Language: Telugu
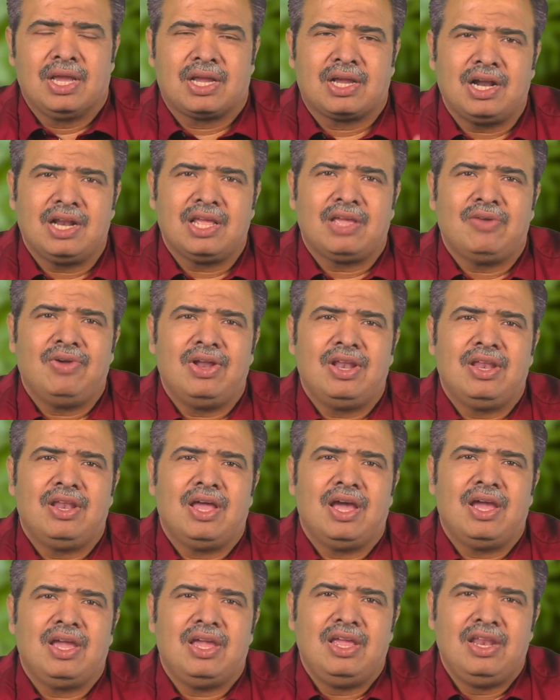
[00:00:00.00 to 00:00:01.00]
ఎక్కడికి
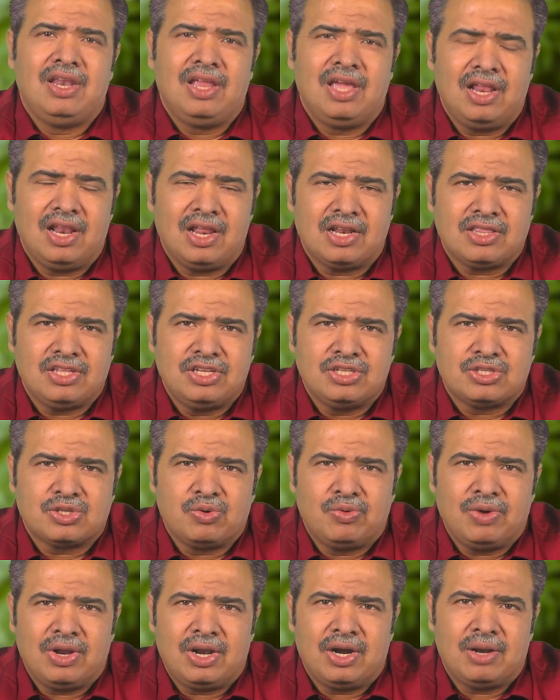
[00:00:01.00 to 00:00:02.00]
వెళ్ళినా ఇన్హేలర్
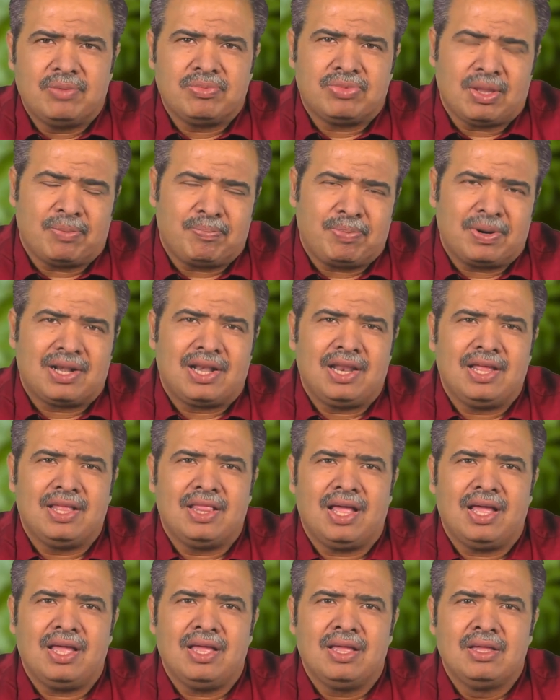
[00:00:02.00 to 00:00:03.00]
తీసుకువెళ్ళడం
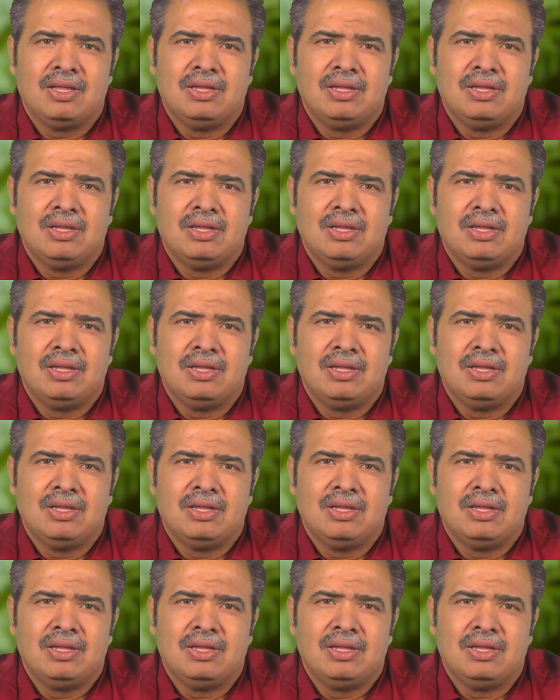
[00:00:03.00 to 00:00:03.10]
తప్పట్లేదా